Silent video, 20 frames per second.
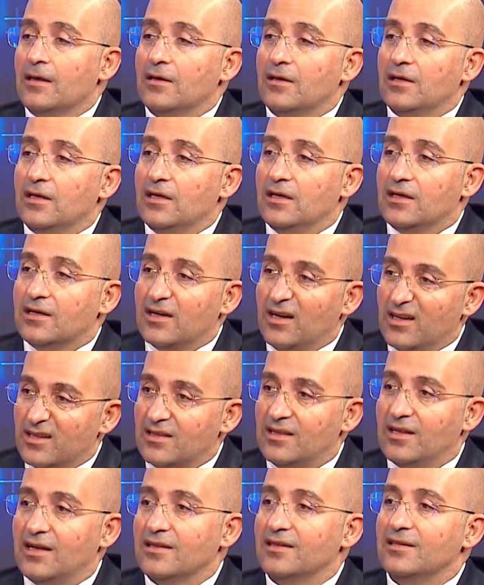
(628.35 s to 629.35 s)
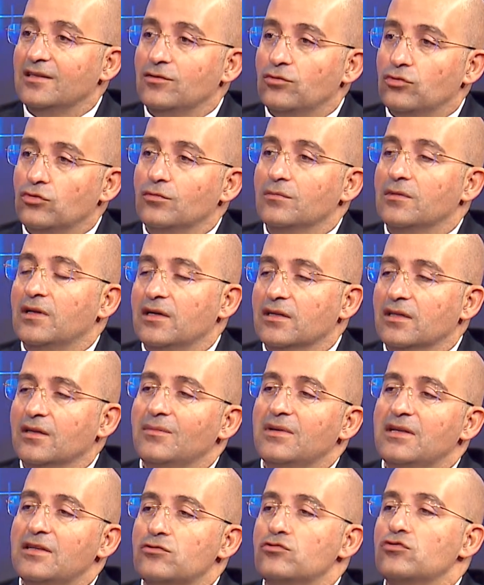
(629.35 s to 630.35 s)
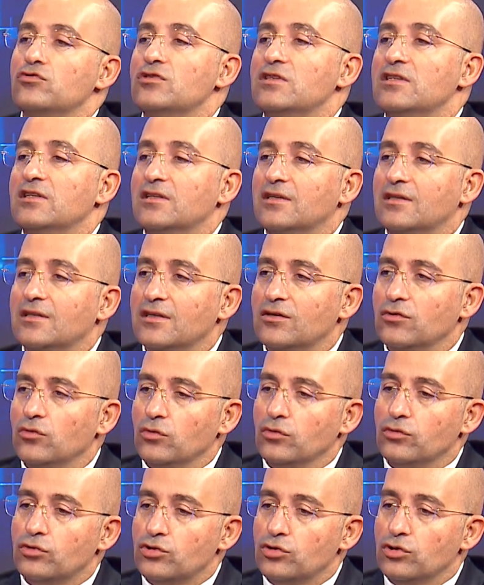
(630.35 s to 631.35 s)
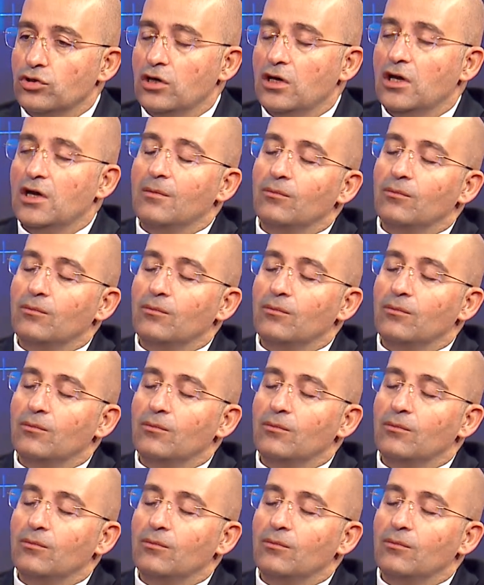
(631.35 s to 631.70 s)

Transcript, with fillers: e, katlandığı durumlarda menisküs yırtıkları oluşuyor.